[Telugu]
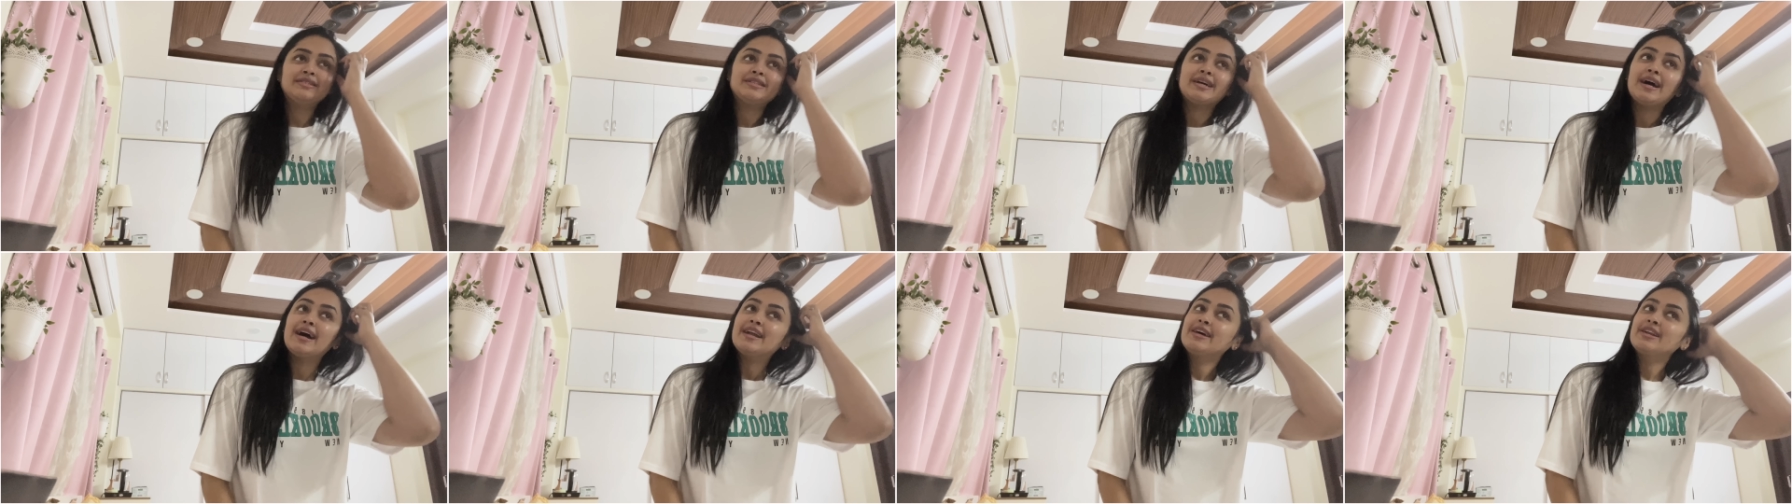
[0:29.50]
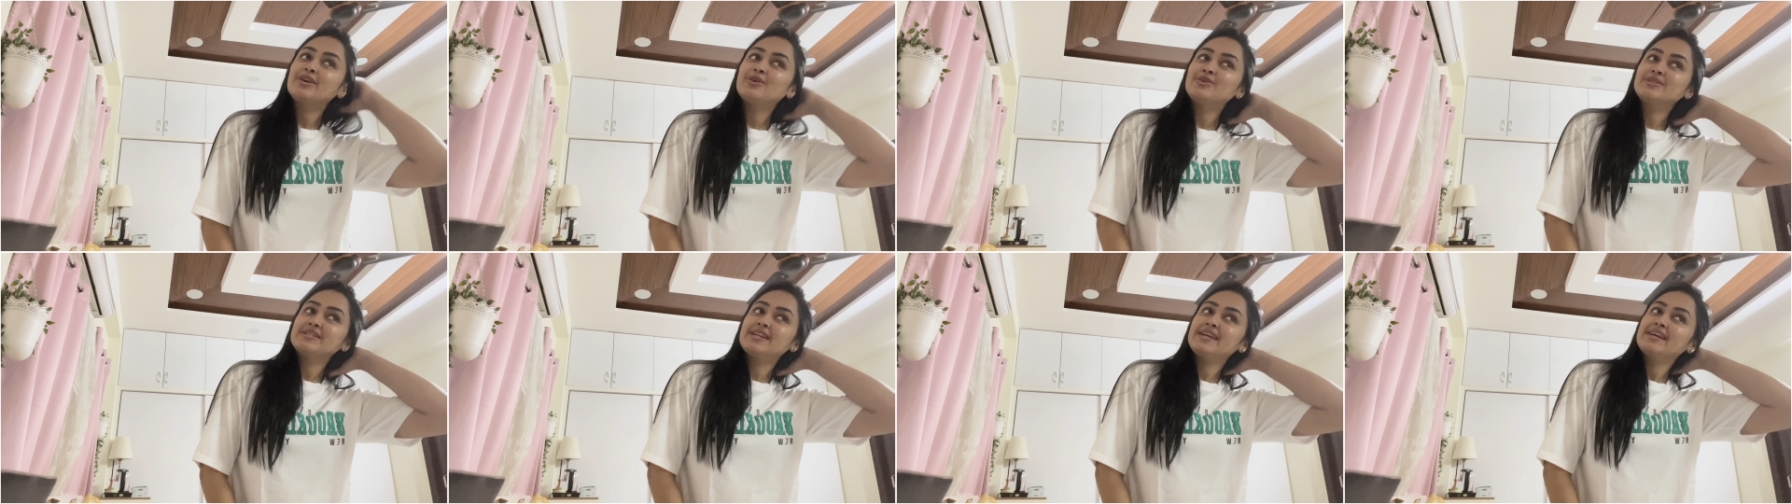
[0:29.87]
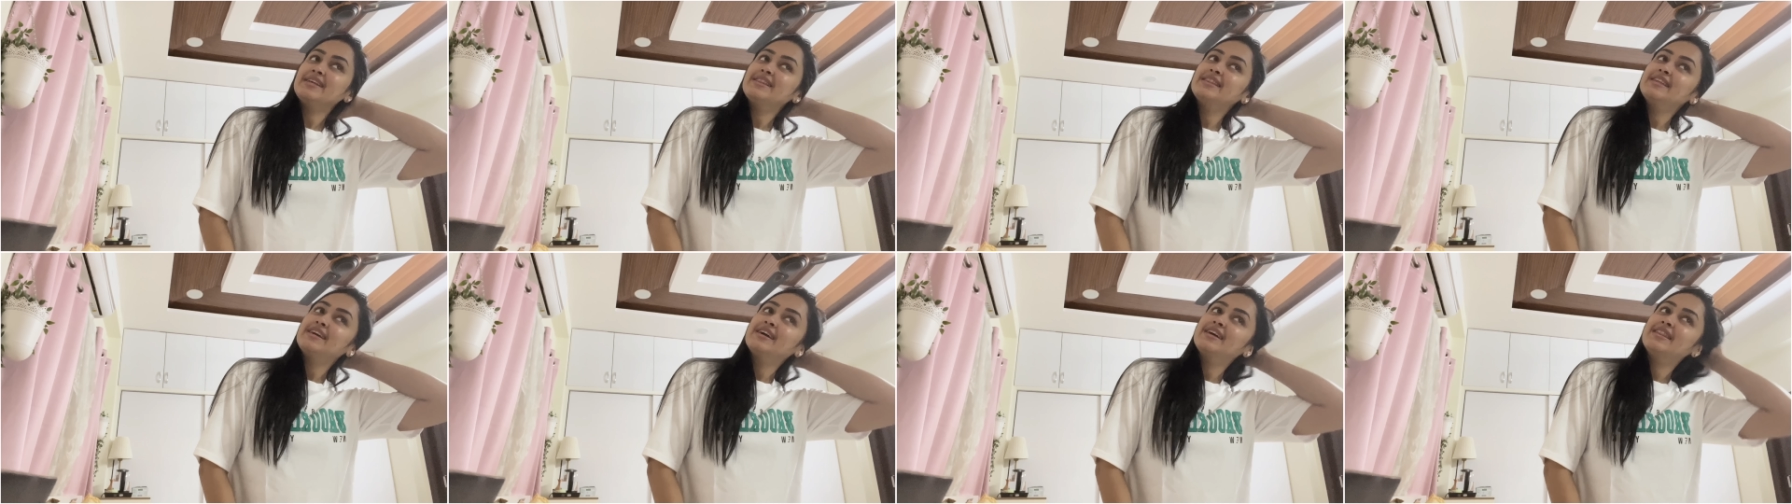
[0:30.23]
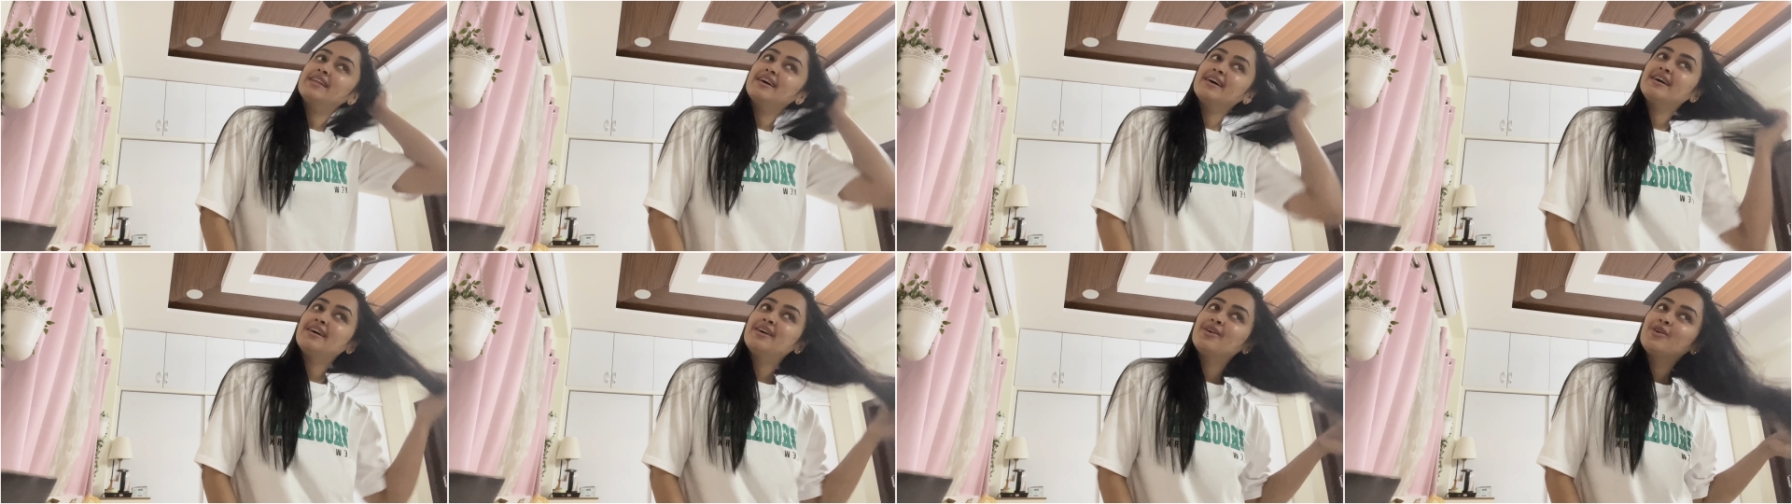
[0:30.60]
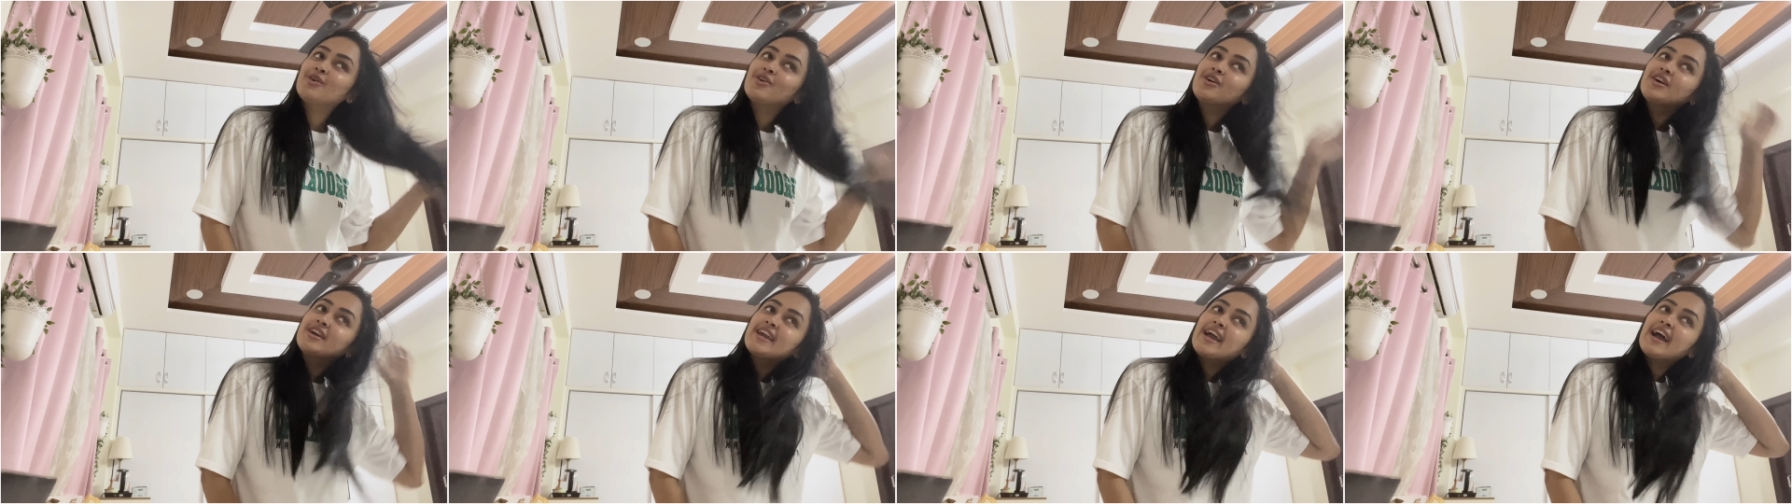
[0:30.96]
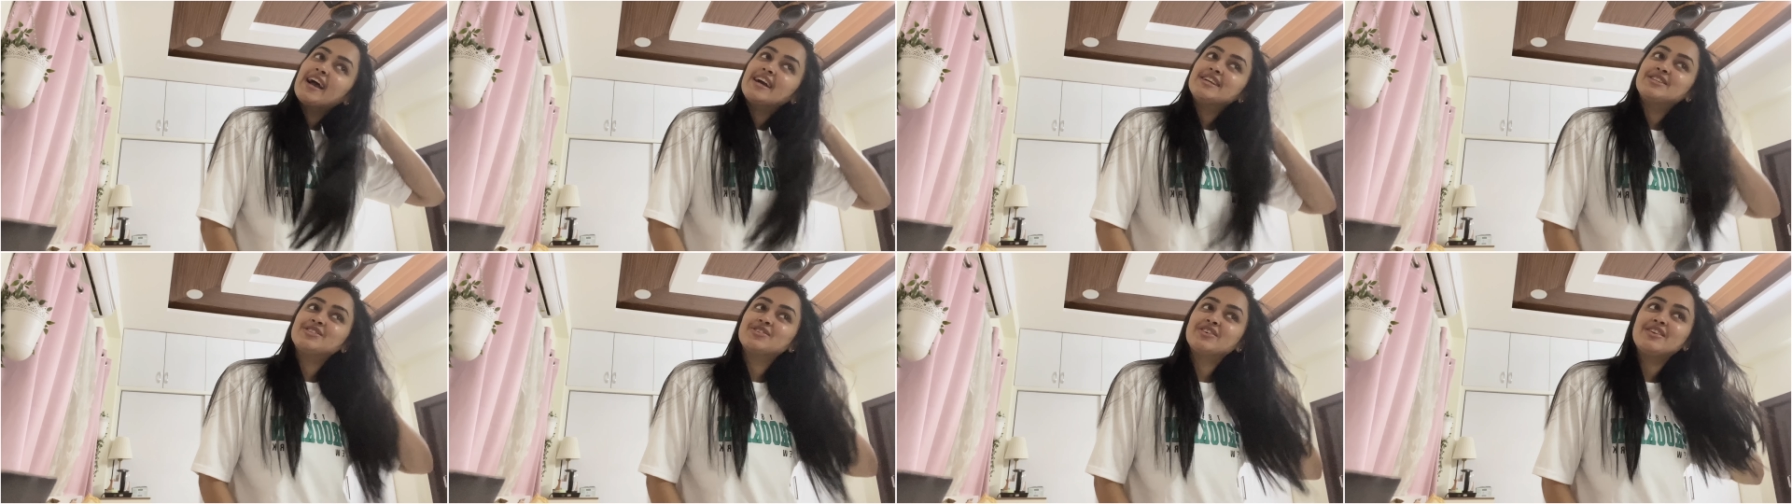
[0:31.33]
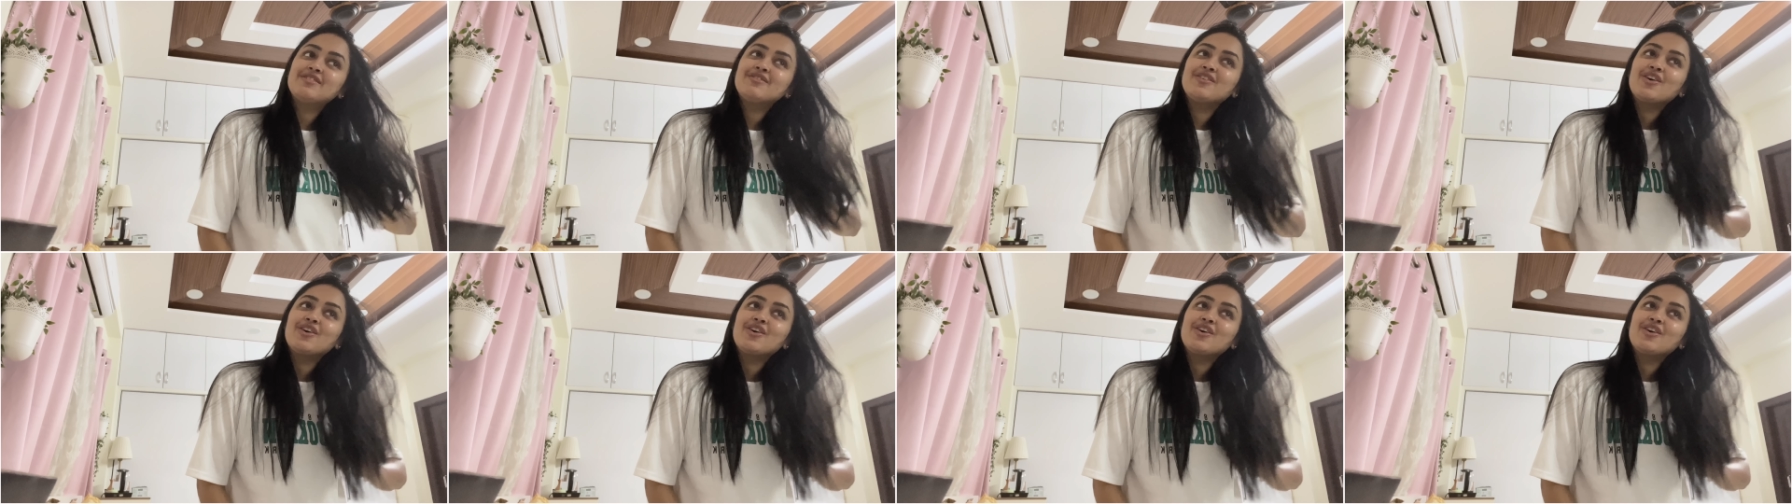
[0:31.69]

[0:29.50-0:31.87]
చాలా రోజులు అయ్యింది కదా ఒక క్యాజువల్